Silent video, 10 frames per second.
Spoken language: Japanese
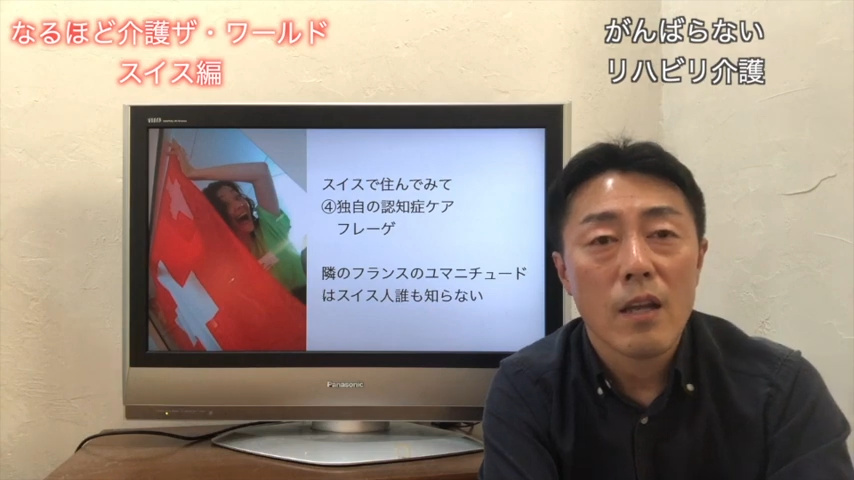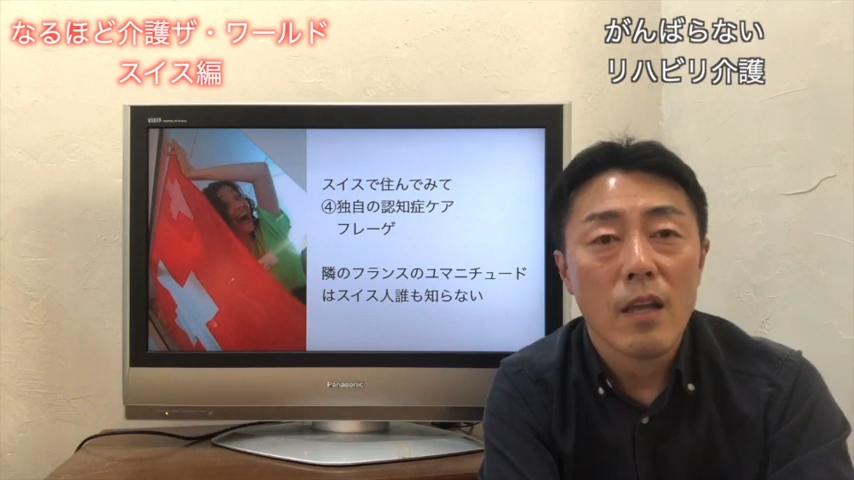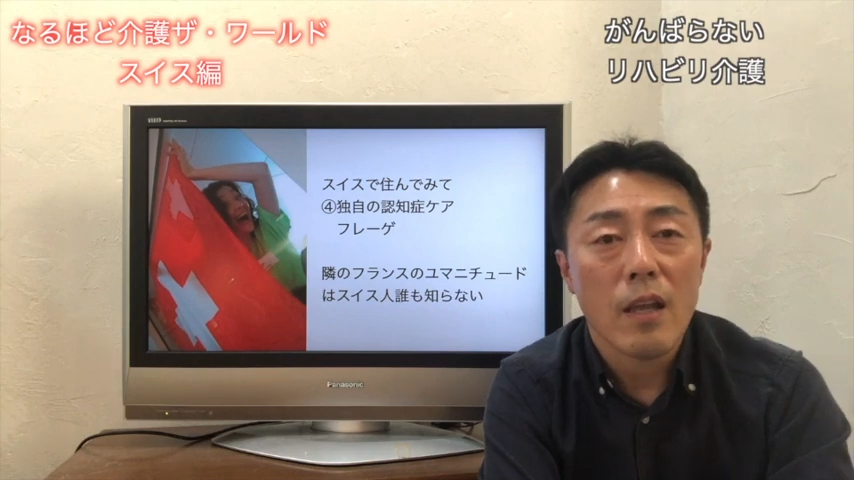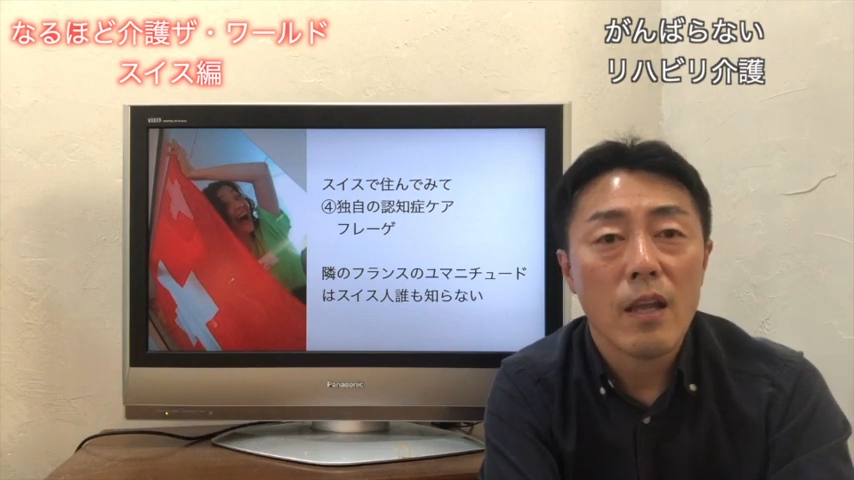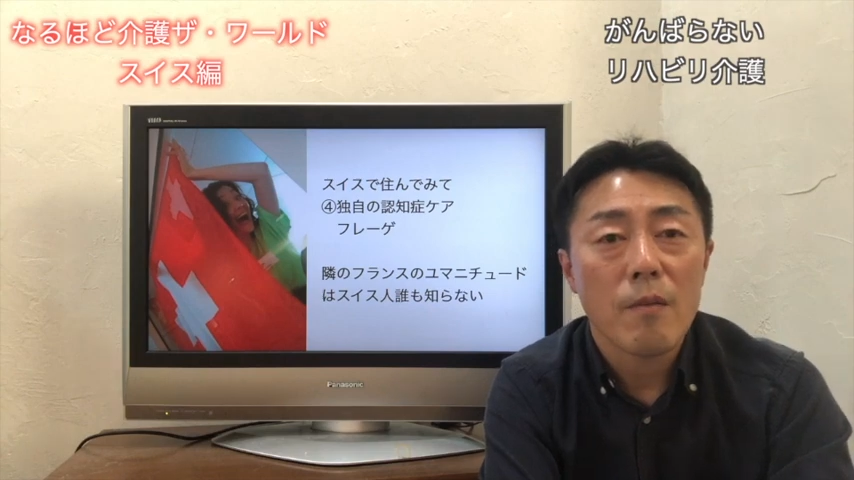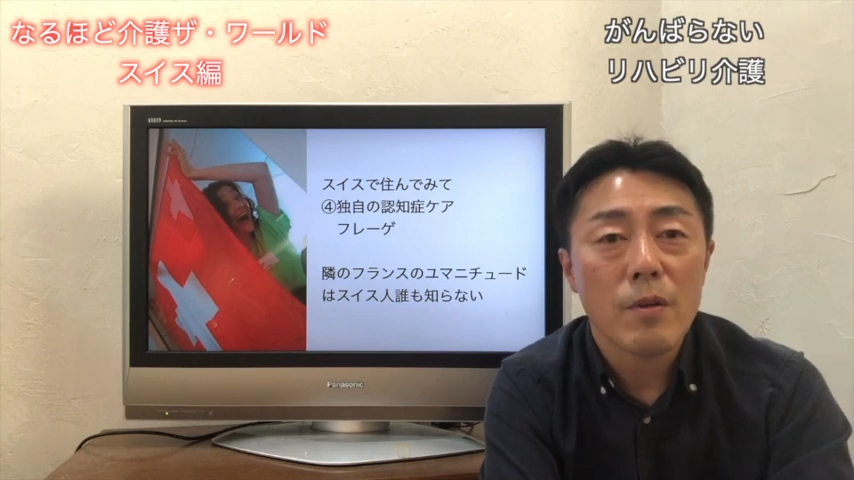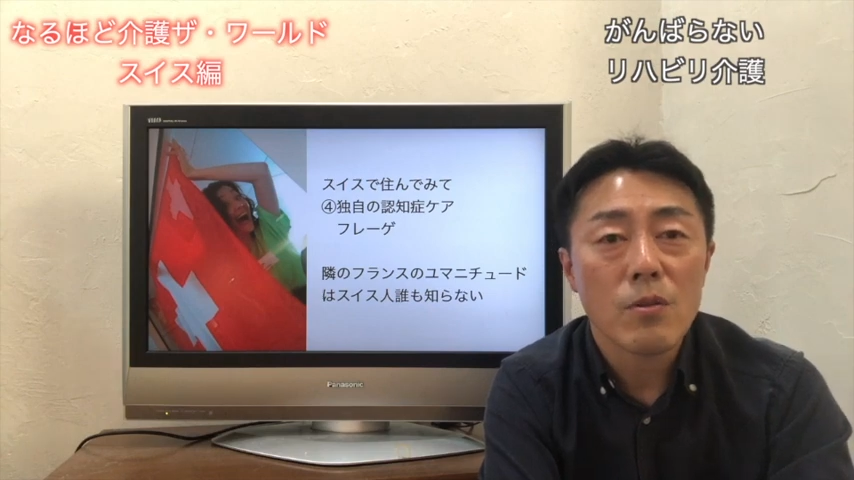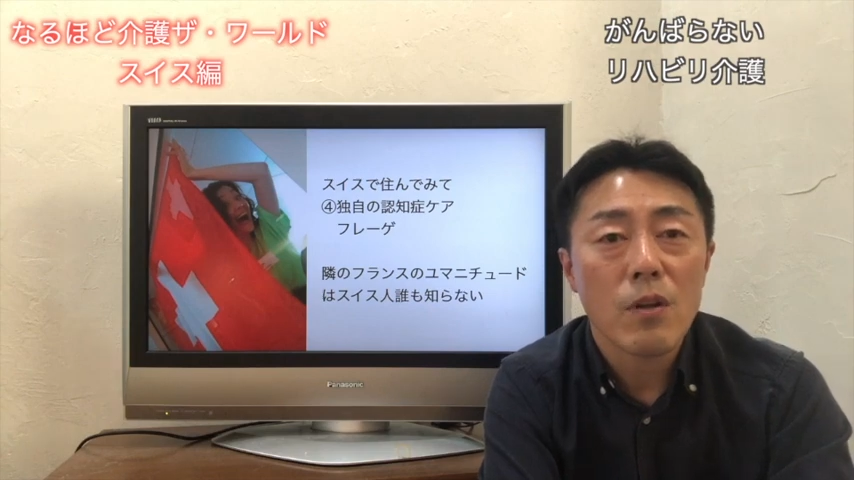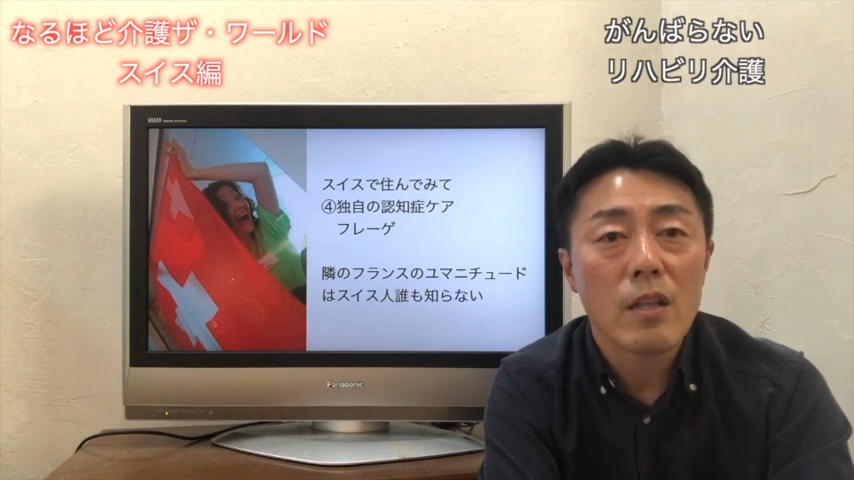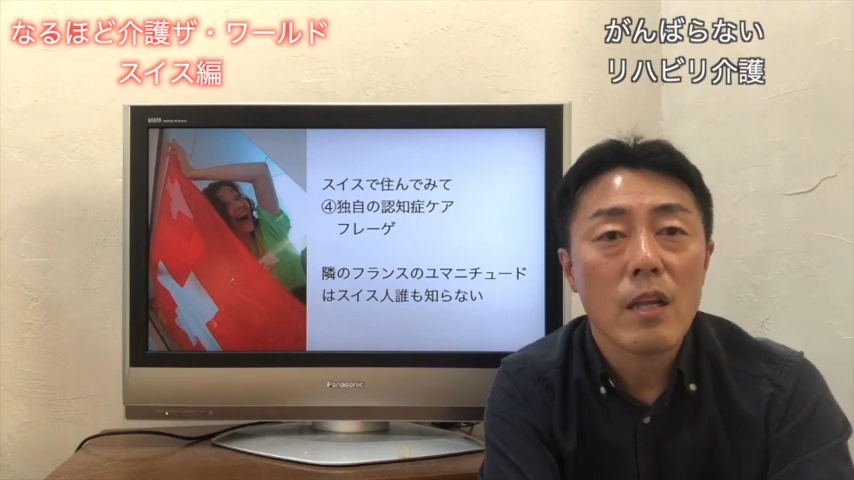えー、まあ、
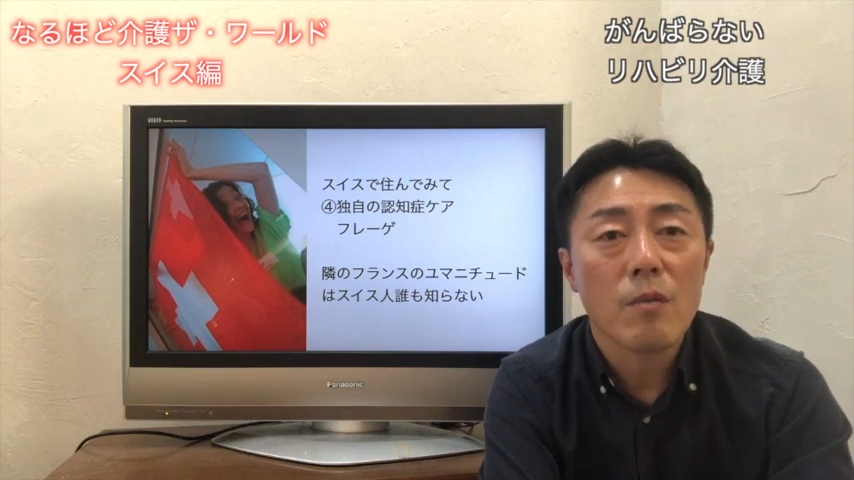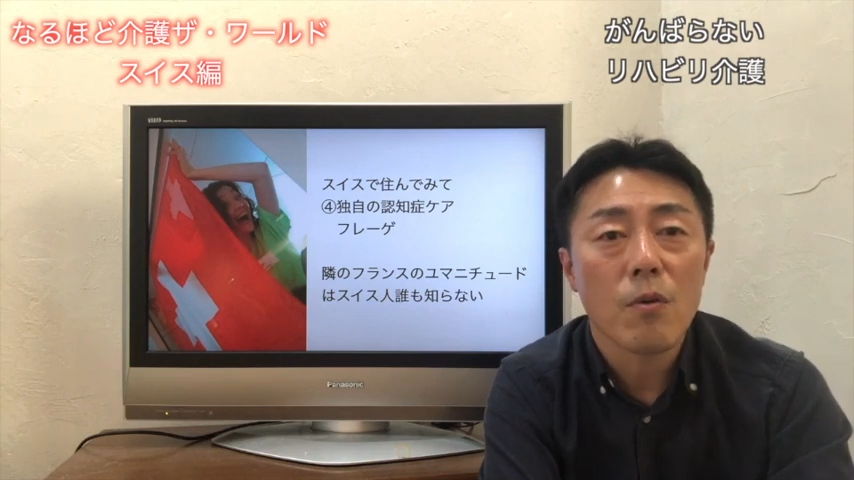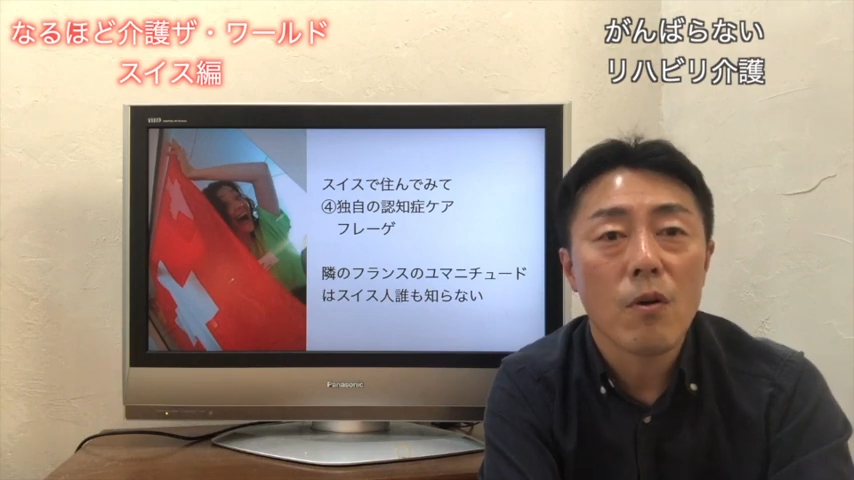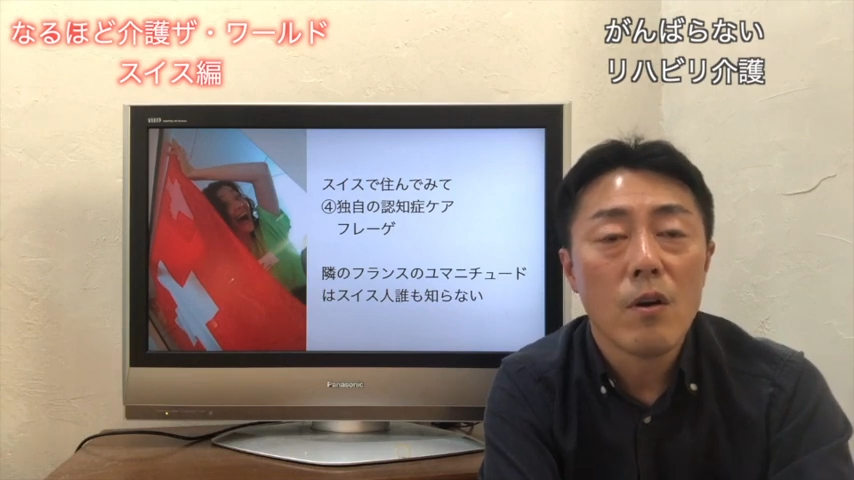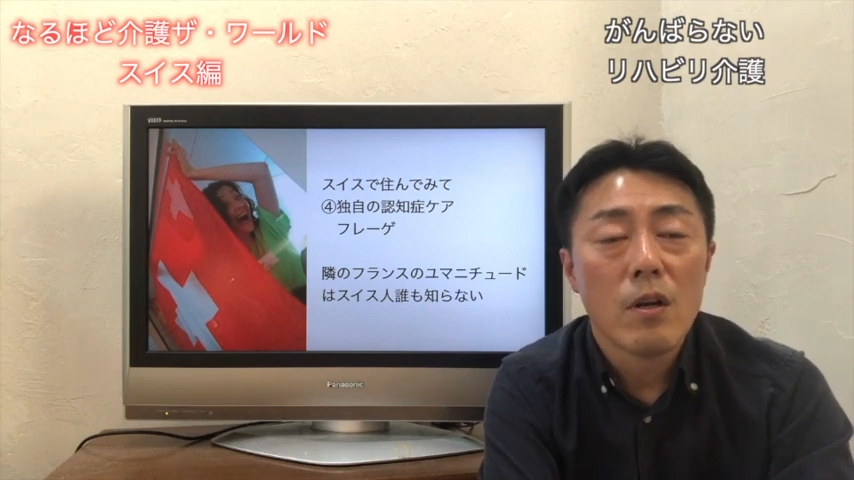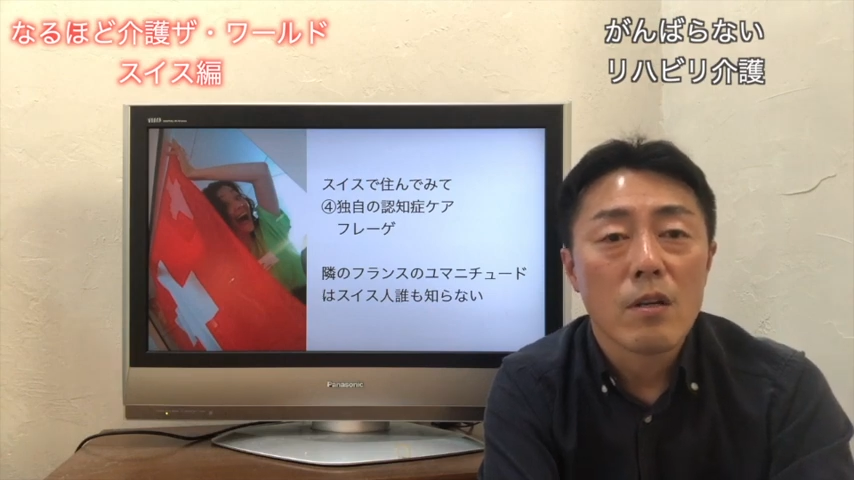そのあたりも